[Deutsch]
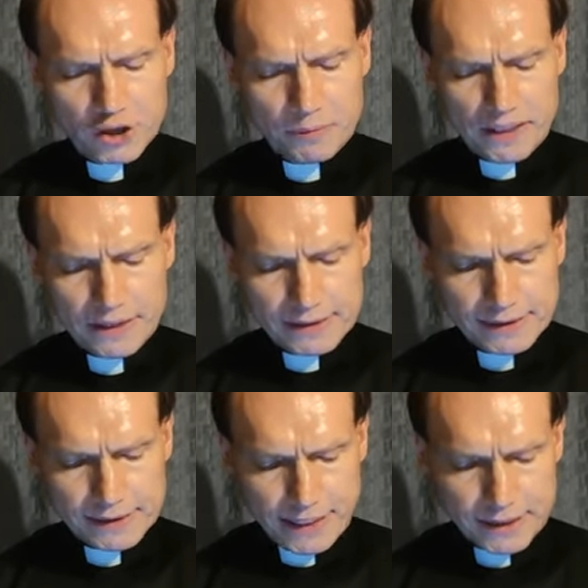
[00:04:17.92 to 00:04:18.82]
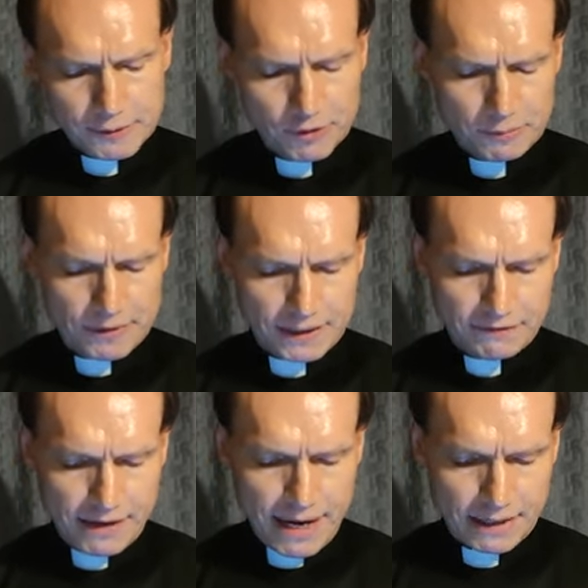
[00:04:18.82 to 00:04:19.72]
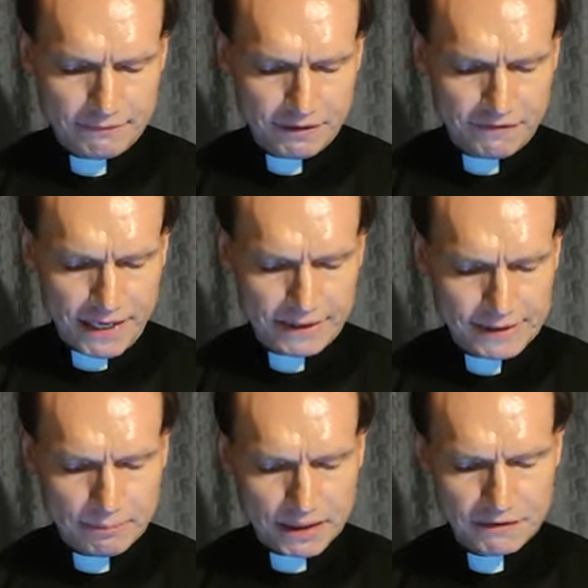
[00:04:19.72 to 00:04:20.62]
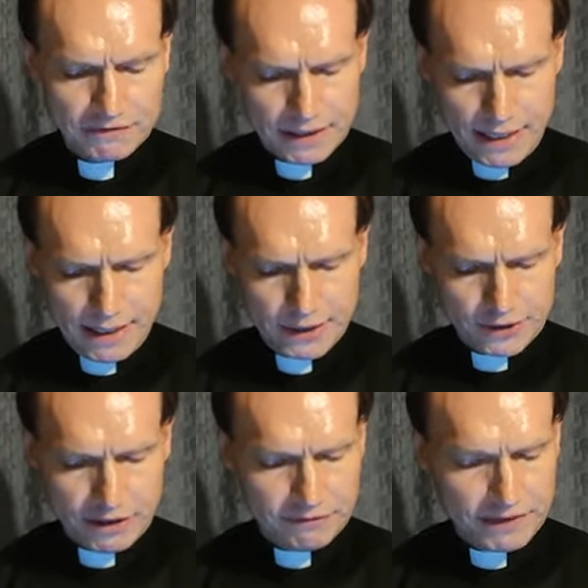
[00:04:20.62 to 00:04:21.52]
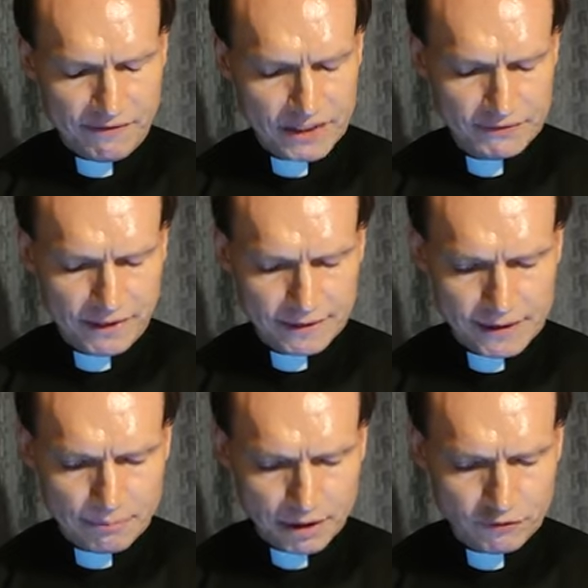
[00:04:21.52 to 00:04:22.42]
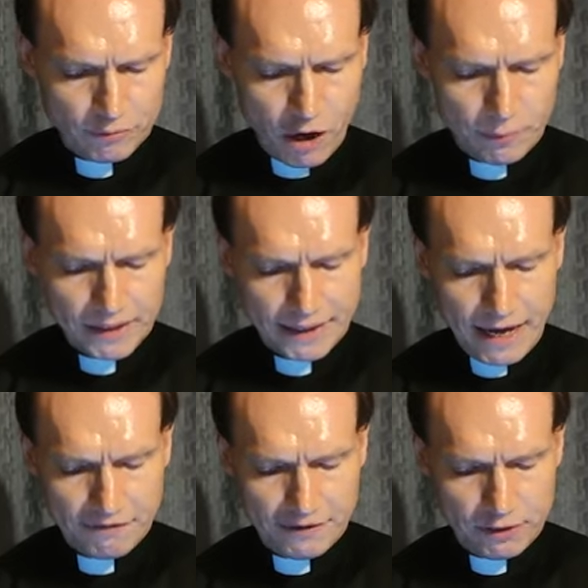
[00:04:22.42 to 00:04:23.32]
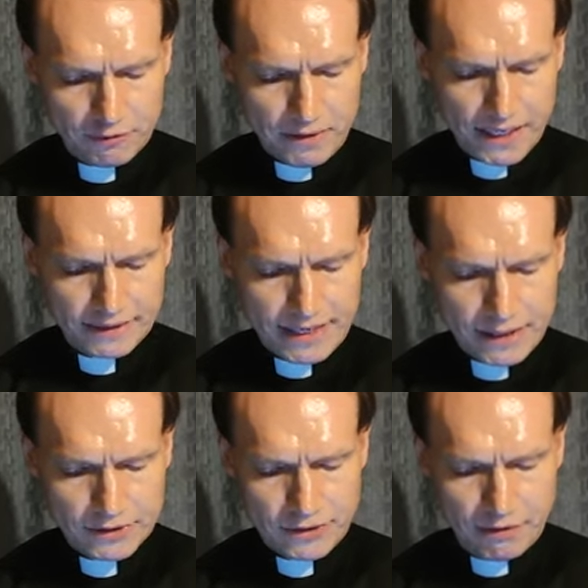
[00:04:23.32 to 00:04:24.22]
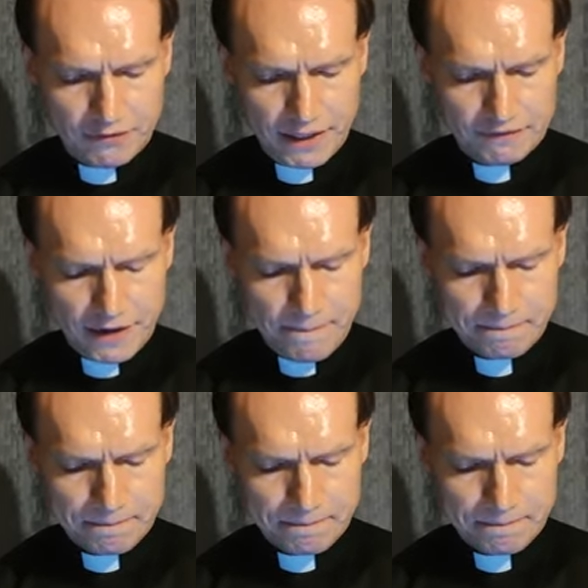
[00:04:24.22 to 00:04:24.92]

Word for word: Spätestens jetzt muss man sich fragen, inwiefern dieser Brief Klarheit schafft, ja weswegen dieser Brief überhaupt eine Erwähnung bei der Tagesschau wert war.